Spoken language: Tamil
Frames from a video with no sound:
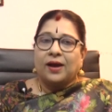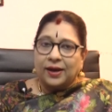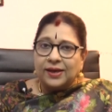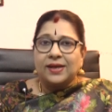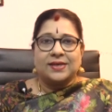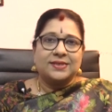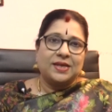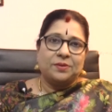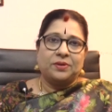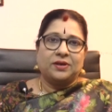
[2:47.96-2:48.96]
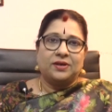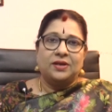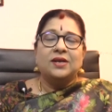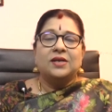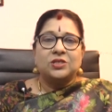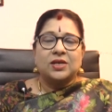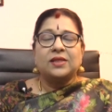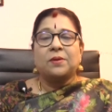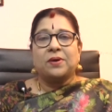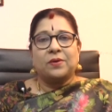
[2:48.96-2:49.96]
கடகராசி அன்பர்கள்
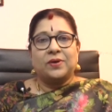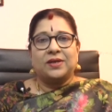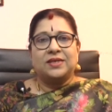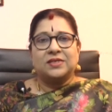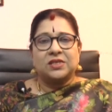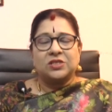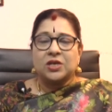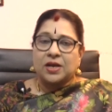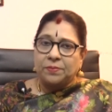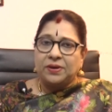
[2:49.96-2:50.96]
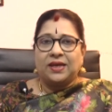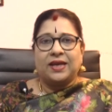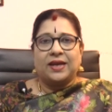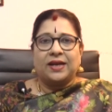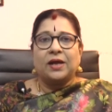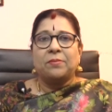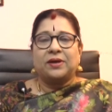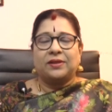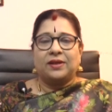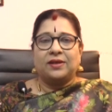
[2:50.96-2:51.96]
சந்திர பகவானின் சஞ்சாரம் இன்னைக்கு ரெண்டாம்
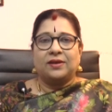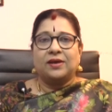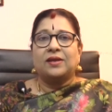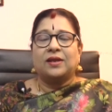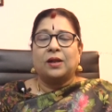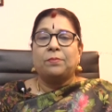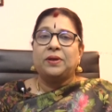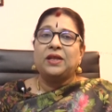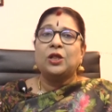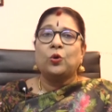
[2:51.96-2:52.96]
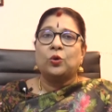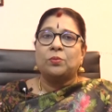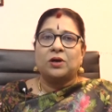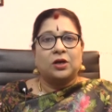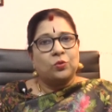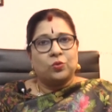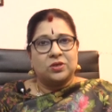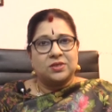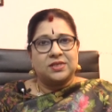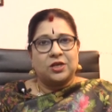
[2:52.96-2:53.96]
இடத்துல இருக்க பிரிந்த குடும்பங்கள்
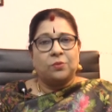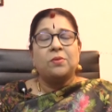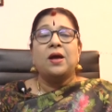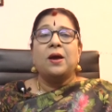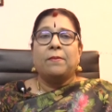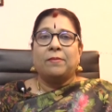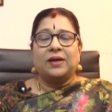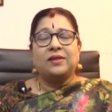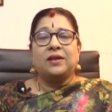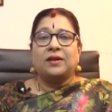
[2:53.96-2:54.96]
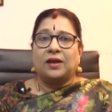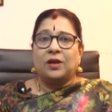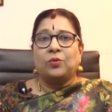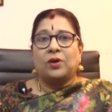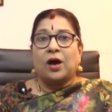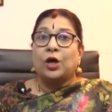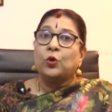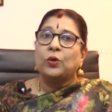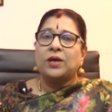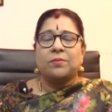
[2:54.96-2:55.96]
ஒன்று சேரும் மனதில் நல்ல ஒரு
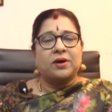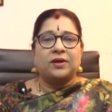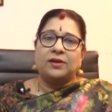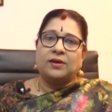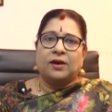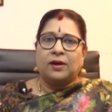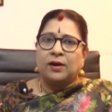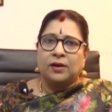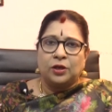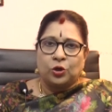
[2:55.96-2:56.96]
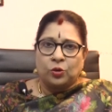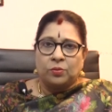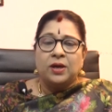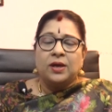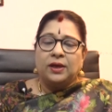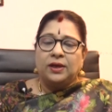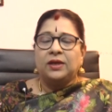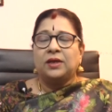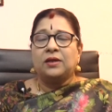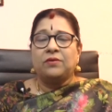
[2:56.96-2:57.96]
ஆரோக்கியமான நாளாக இருக்கும்
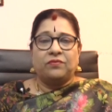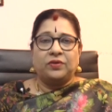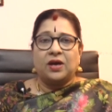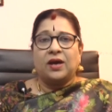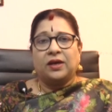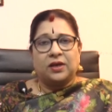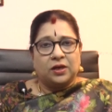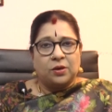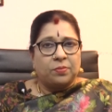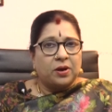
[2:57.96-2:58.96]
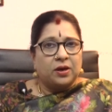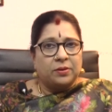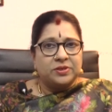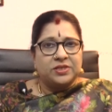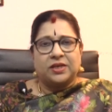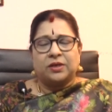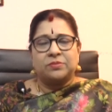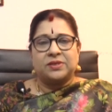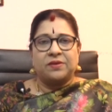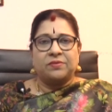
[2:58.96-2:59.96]
இன்று விநாயகருக்கு பால்
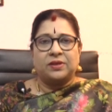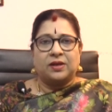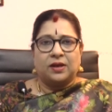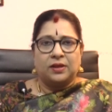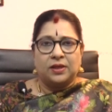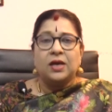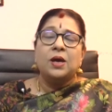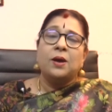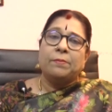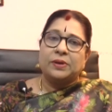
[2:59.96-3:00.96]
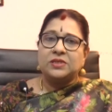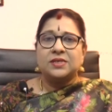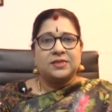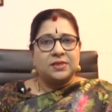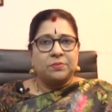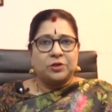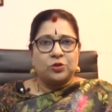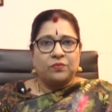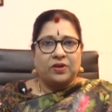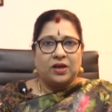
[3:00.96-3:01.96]
அபிஷேகம் செய்வது நல்லது பச்சரிசி
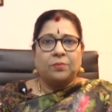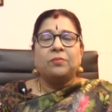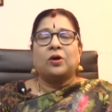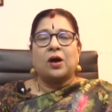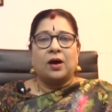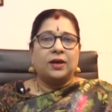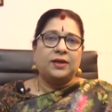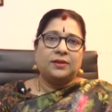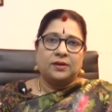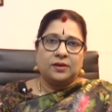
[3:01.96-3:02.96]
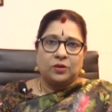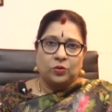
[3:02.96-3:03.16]
மற்றும் வெல்லம் ஆலயத்திற்கு